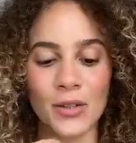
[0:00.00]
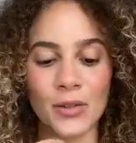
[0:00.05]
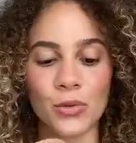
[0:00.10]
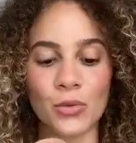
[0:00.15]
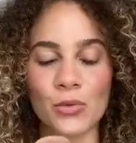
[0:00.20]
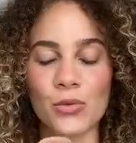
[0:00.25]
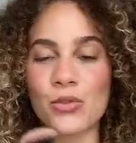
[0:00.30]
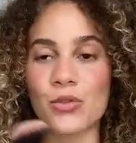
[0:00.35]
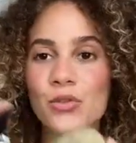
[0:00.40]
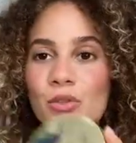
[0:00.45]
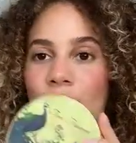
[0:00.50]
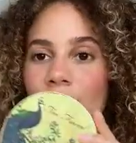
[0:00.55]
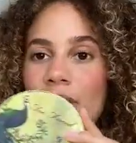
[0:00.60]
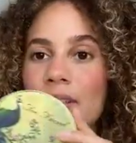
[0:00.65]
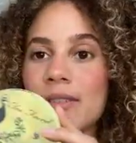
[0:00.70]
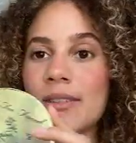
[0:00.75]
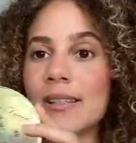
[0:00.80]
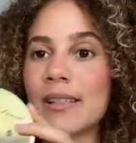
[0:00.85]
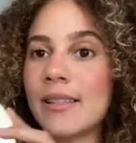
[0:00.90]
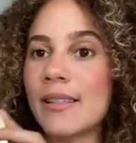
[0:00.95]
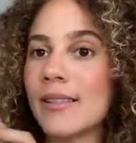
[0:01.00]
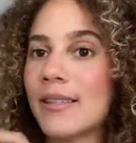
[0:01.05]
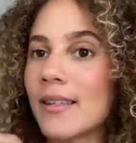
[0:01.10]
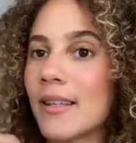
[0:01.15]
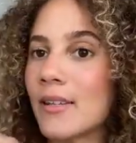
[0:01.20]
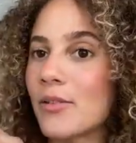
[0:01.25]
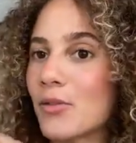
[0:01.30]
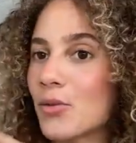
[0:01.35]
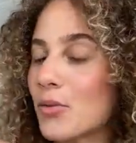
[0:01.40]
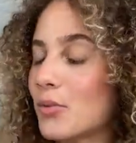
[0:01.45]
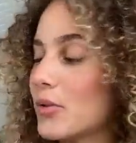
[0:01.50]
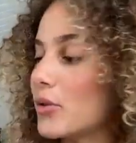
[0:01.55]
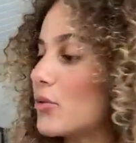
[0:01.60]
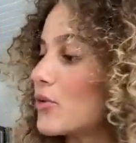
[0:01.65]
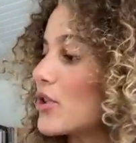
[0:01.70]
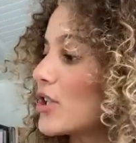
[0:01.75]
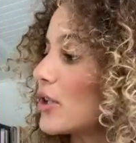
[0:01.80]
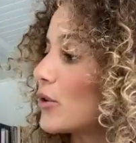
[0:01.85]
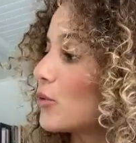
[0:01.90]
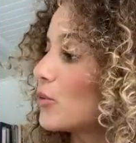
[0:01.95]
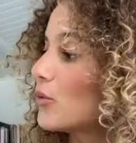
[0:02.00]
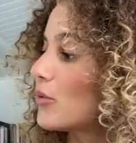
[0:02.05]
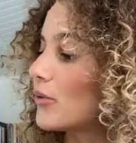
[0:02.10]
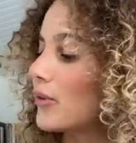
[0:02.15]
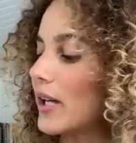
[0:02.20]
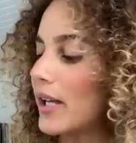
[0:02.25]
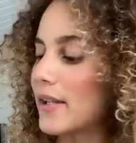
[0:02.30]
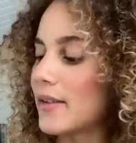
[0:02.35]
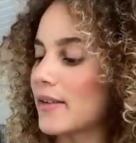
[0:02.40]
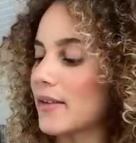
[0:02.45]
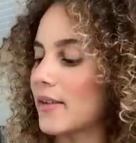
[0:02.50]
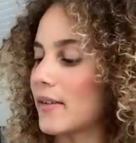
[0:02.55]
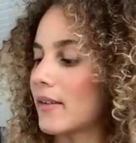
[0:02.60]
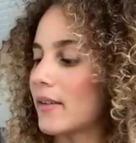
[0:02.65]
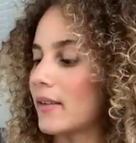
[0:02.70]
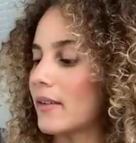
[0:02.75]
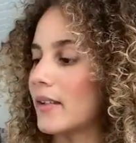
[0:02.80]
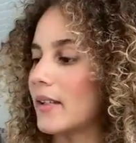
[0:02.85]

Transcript: Donc je vais utiliser celui de chez Too Faced.